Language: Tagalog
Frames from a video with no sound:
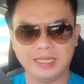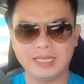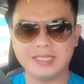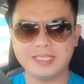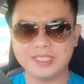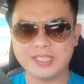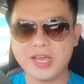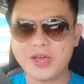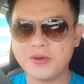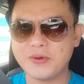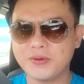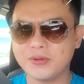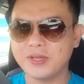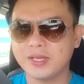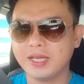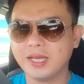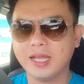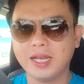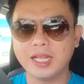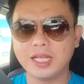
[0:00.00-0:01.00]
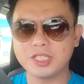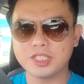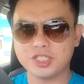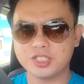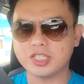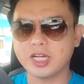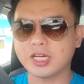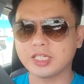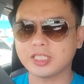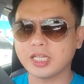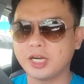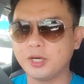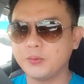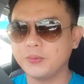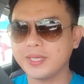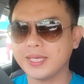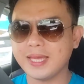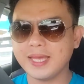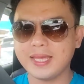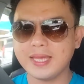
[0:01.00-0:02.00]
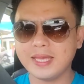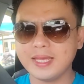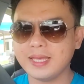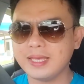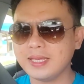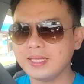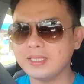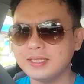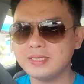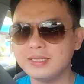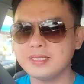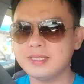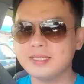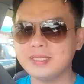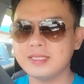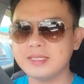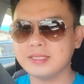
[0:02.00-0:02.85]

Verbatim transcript: let's go let's start our weekend